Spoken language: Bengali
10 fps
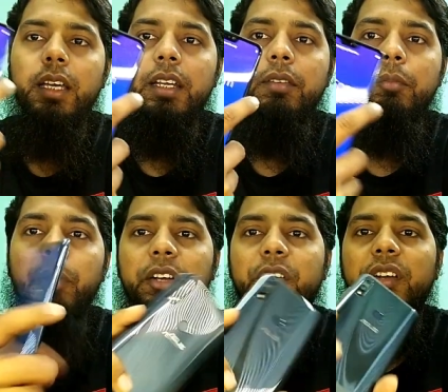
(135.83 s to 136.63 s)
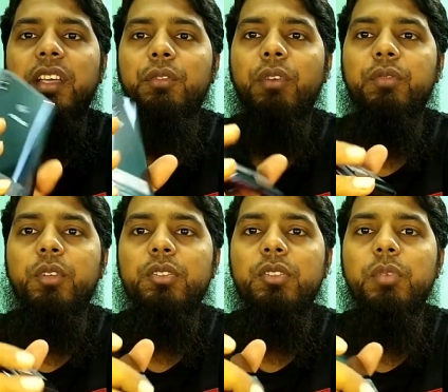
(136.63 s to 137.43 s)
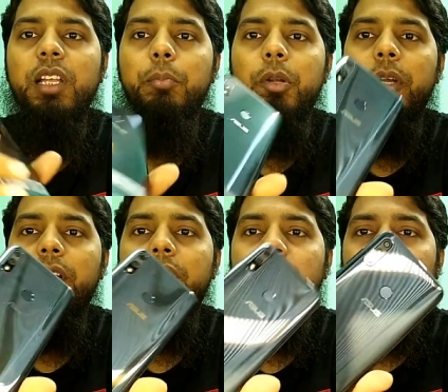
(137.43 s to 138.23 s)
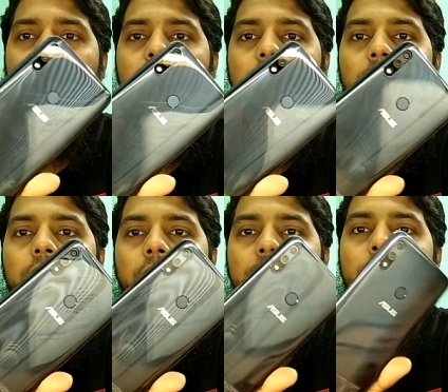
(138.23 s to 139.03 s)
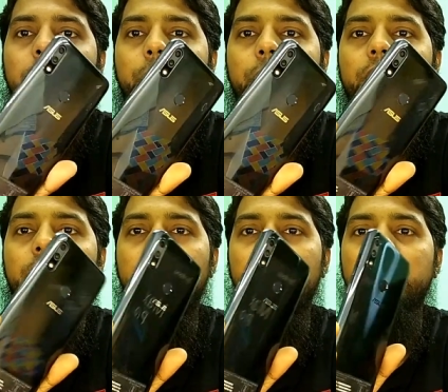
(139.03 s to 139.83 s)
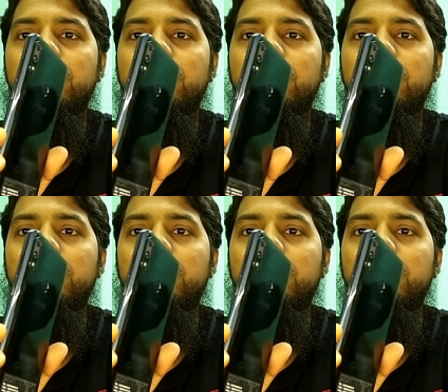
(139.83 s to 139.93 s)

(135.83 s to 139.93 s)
এর ব্যাটারি ফাইভ থাউজেন্ড মিলিয়াম্পের ব্যাটারি আরেকটা ব্যাপার হলো এর